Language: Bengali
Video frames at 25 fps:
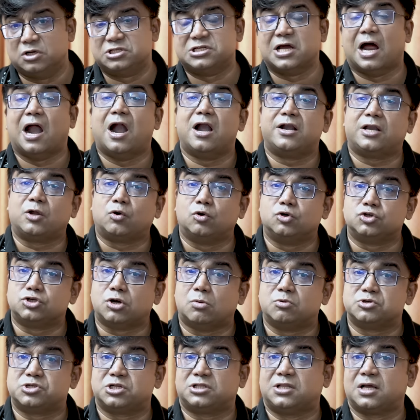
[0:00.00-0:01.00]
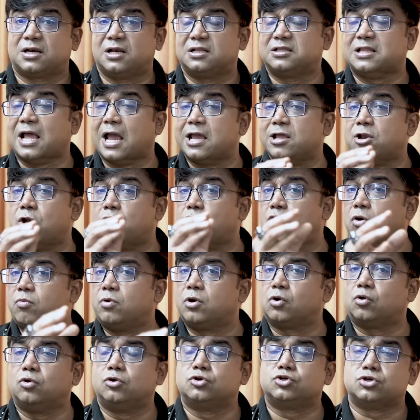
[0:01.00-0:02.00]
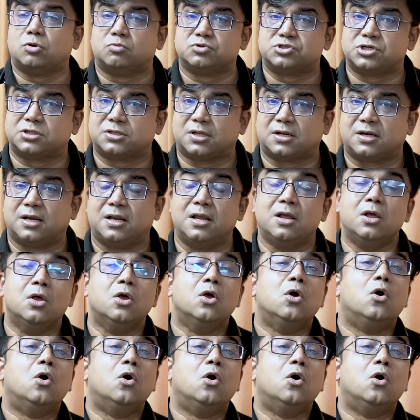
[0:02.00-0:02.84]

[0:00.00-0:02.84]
বলছি হার্টে কোনো সমস্যা থাকলে থাইরয়েড হরমোনে কোনো সমস্যা থাকলে